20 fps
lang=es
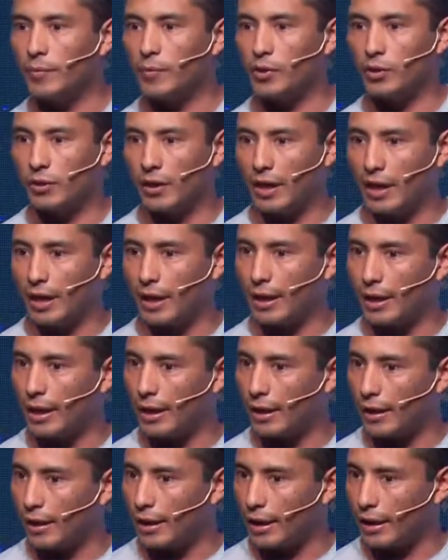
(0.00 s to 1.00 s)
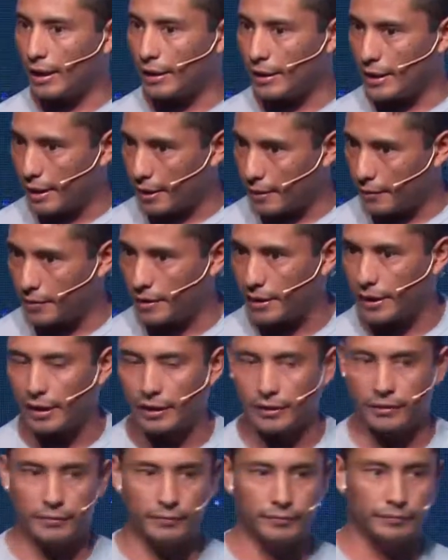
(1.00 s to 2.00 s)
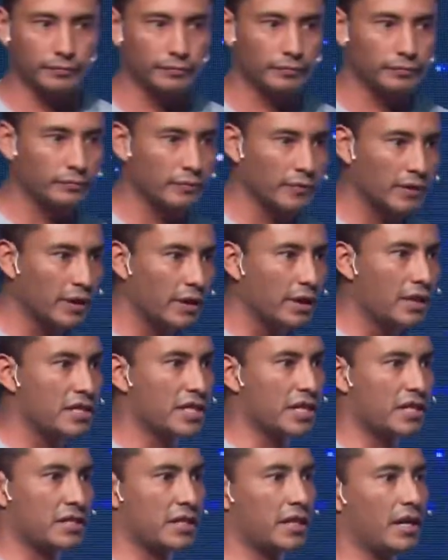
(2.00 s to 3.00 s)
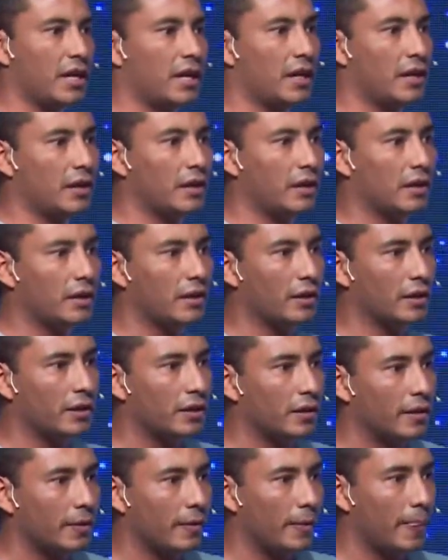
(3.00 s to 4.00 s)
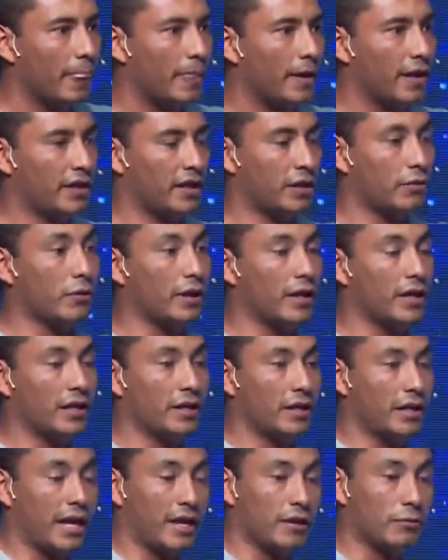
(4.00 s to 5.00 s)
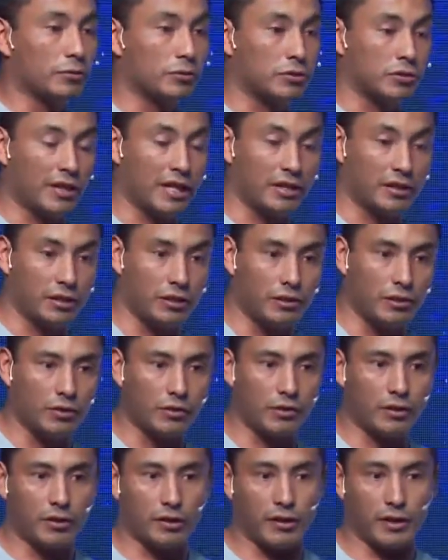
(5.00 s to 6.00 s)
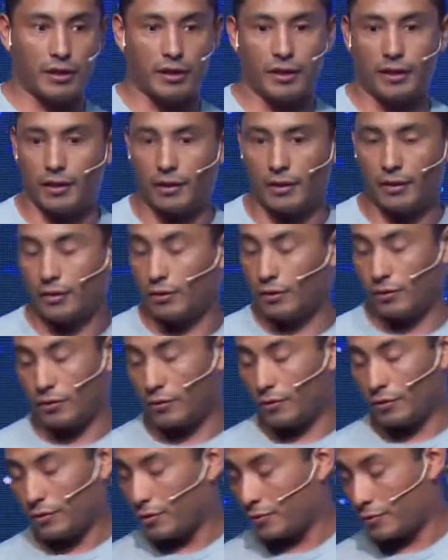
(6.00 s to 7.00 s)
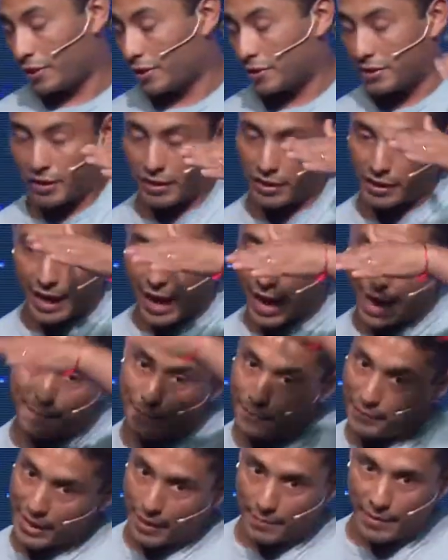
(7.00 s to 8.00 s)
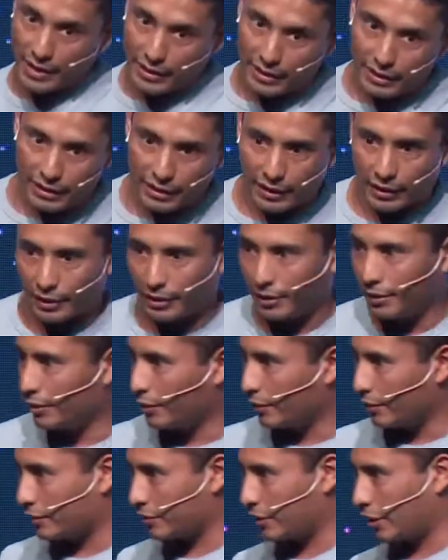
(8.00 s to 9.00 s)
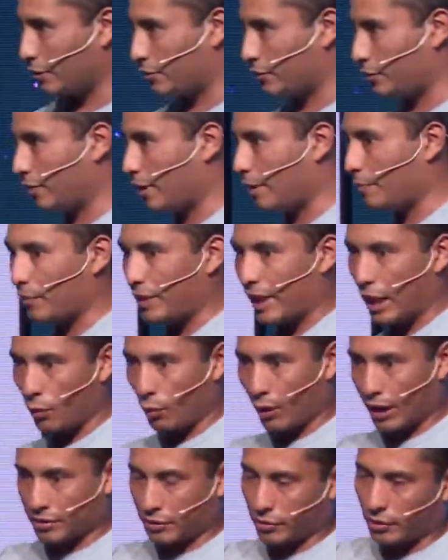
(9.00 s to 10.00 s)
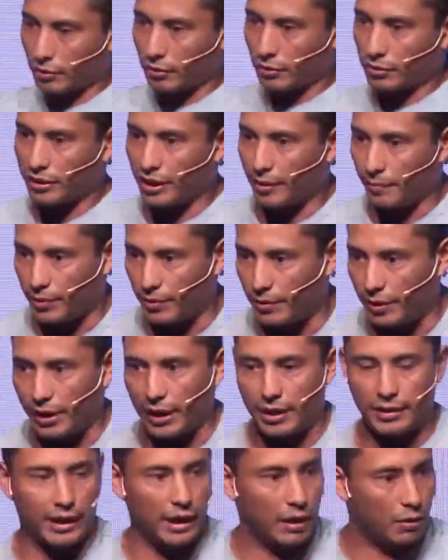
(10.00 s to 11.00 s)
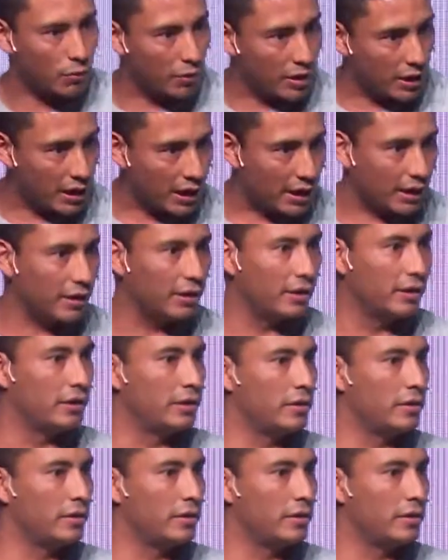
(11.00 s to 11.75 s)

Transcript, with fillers: de mejorar la, calidad de vida. Ya sea, eh, la discusión anterior eh, no, nos excede ampliamente. O sea, nosotros hablamos de la educación, o sea, pibe, anda a la escuela.